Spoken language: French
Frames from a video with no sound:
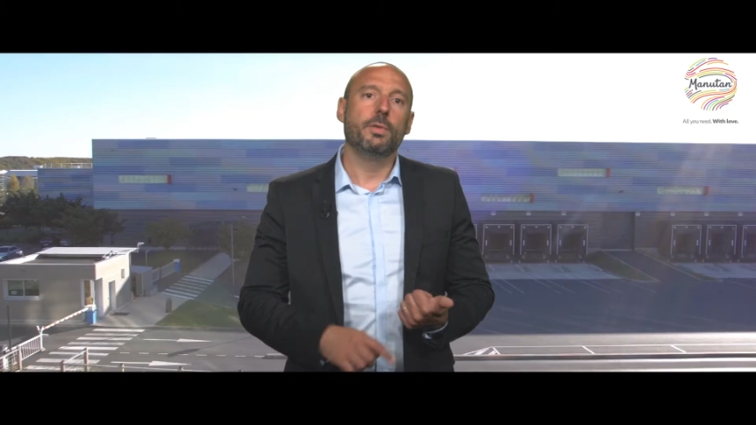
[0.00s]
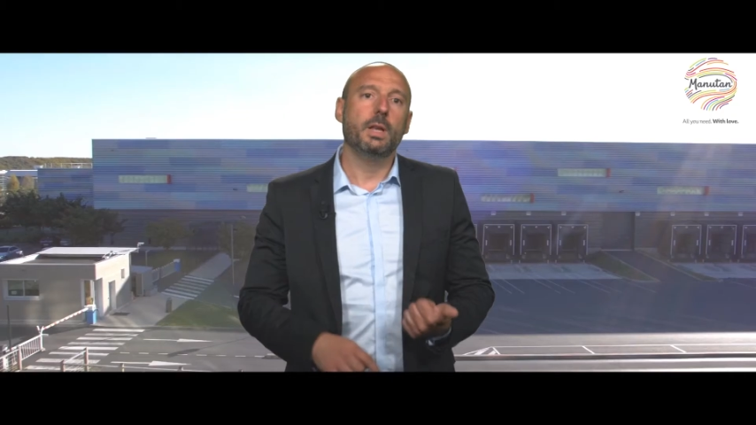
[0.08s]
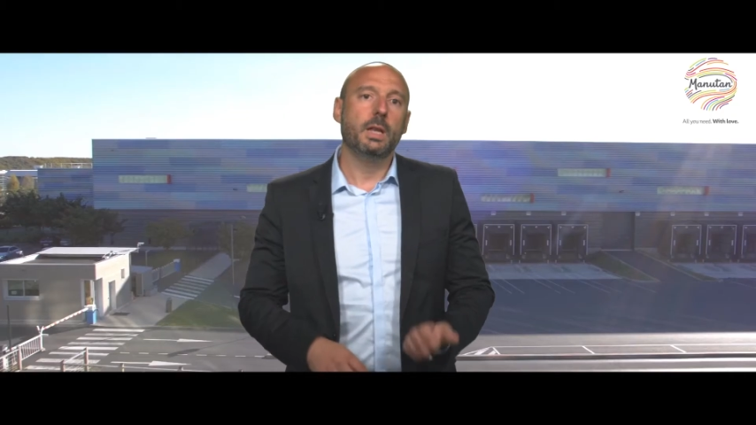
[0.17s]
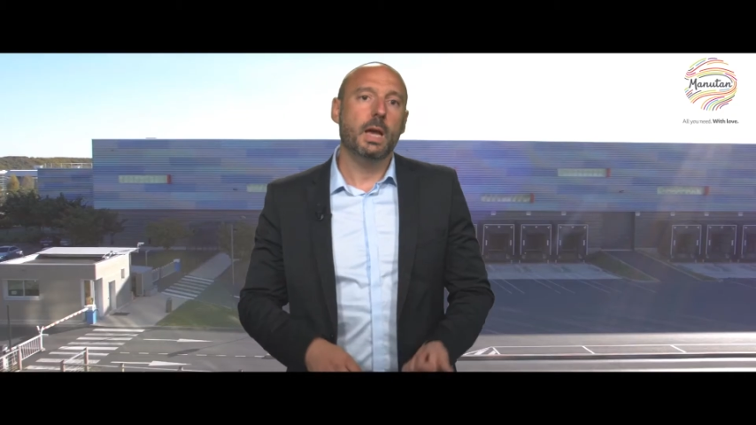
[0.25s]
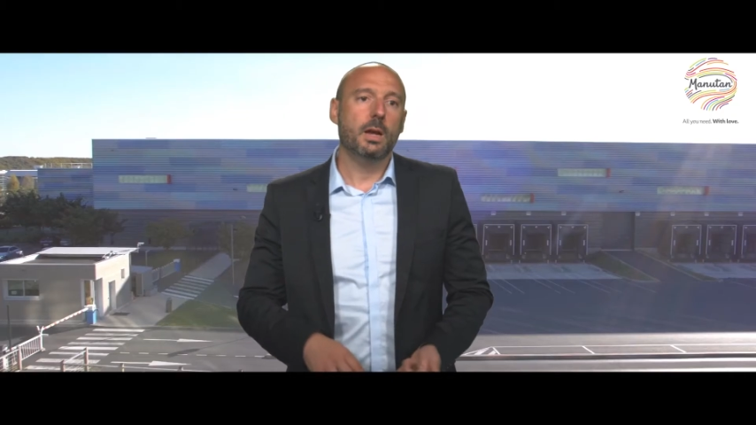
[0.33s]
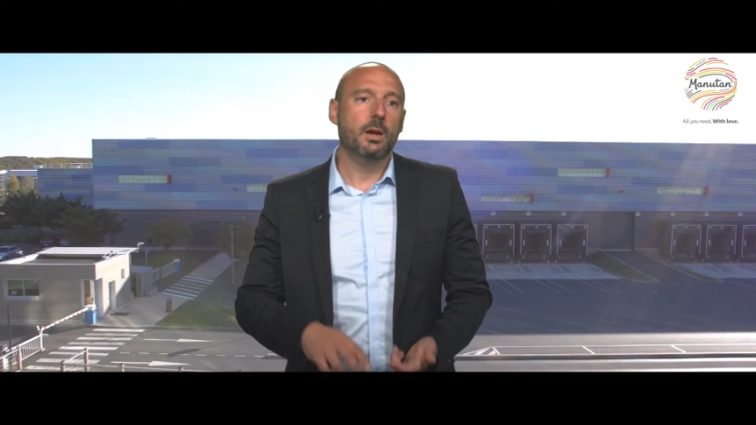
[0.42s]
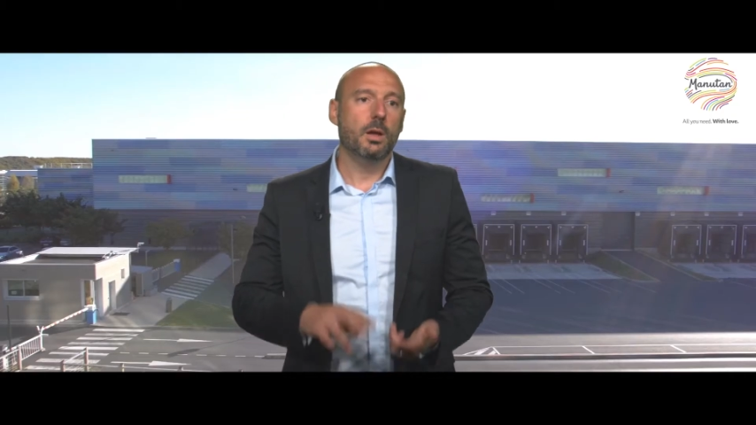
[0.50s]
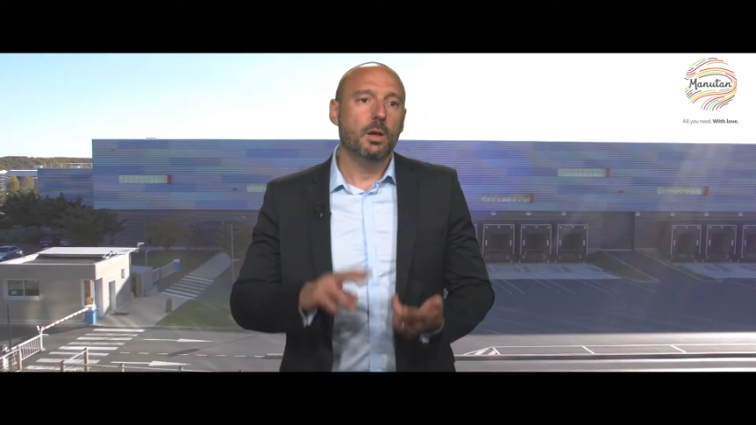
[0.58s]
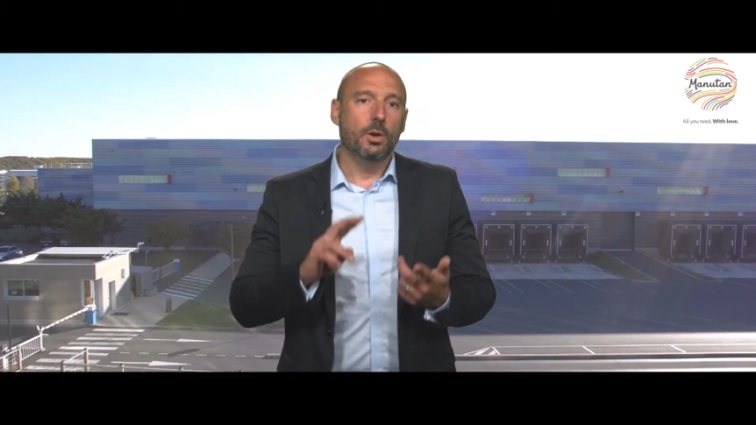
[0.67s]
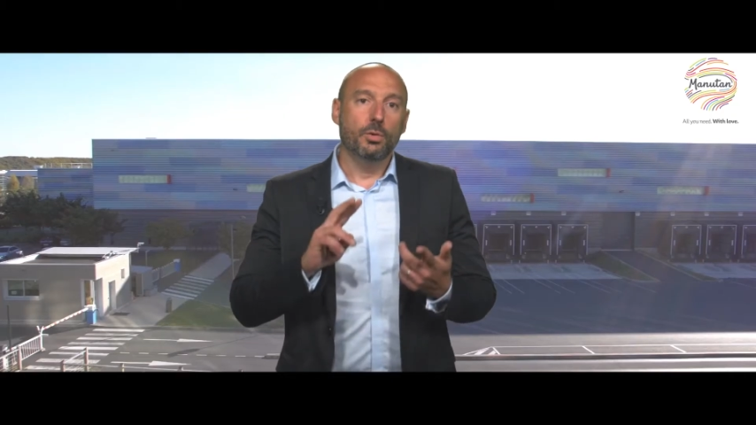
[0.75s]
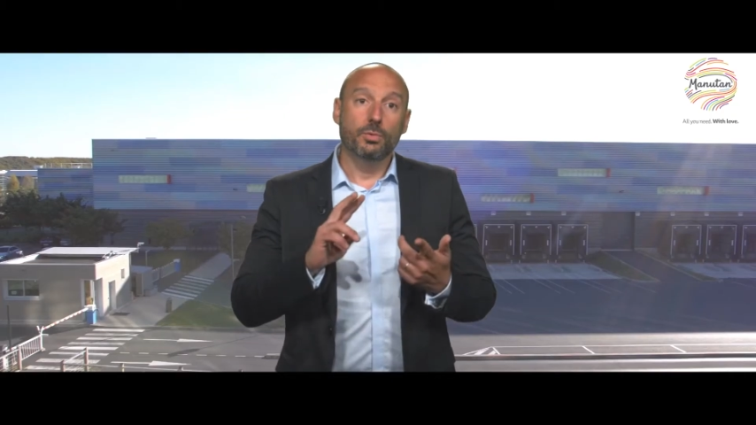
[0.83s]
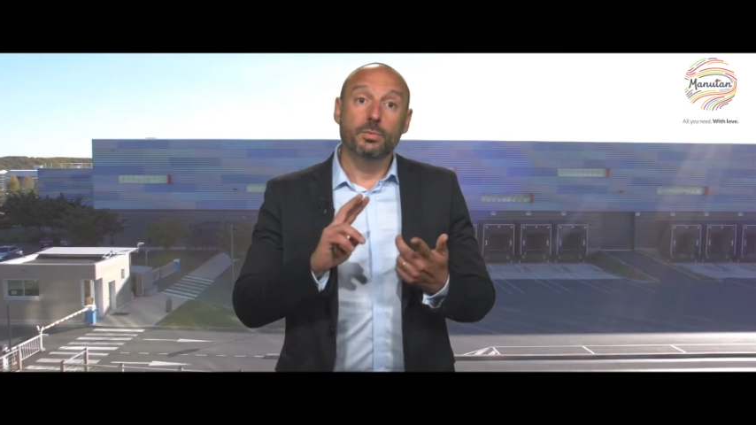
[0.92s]
filiales,
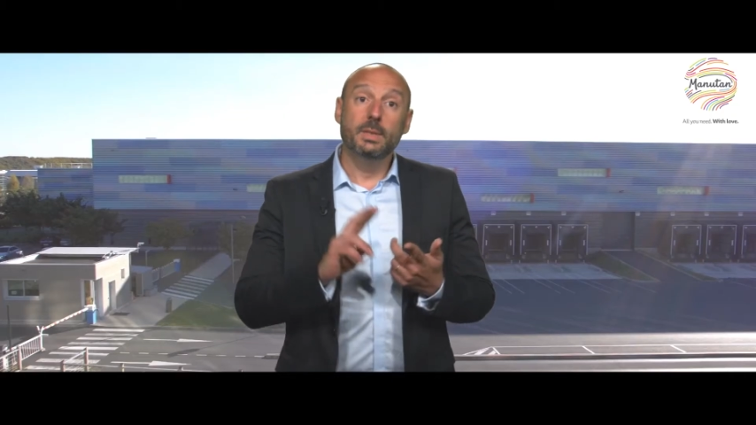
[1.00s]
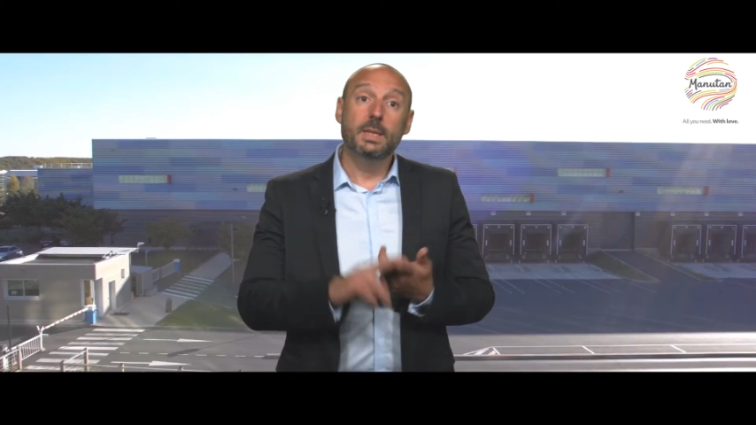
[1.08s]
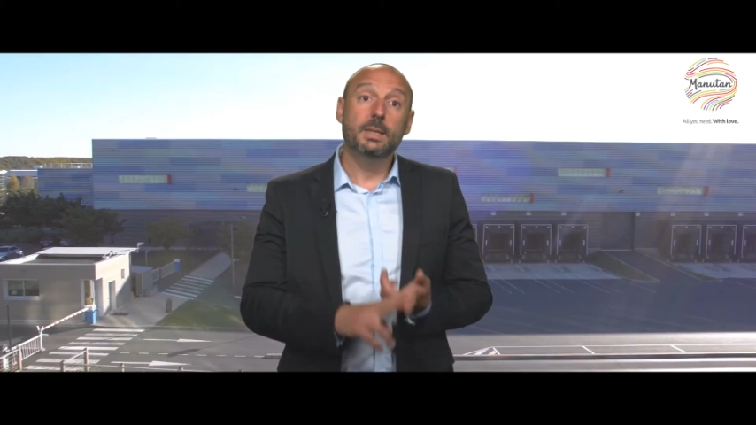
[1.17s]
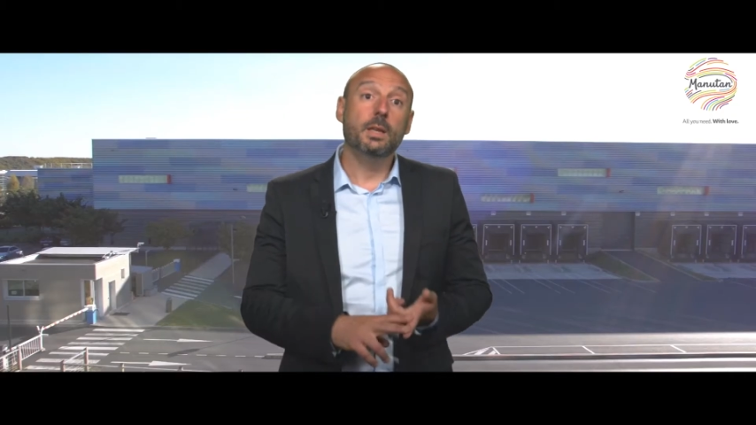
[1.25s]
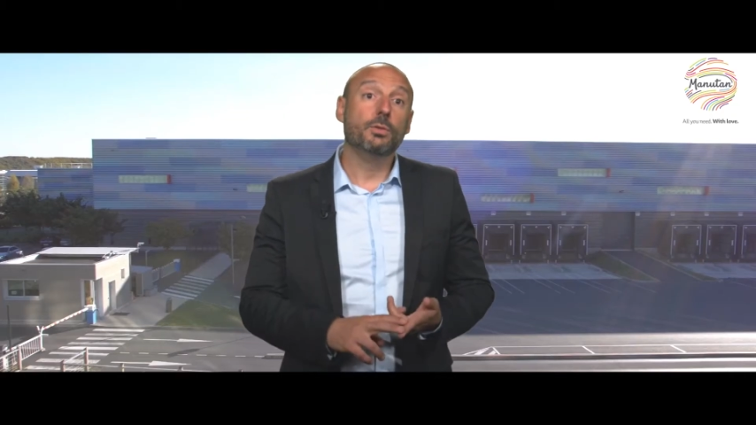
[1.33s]
une dizaine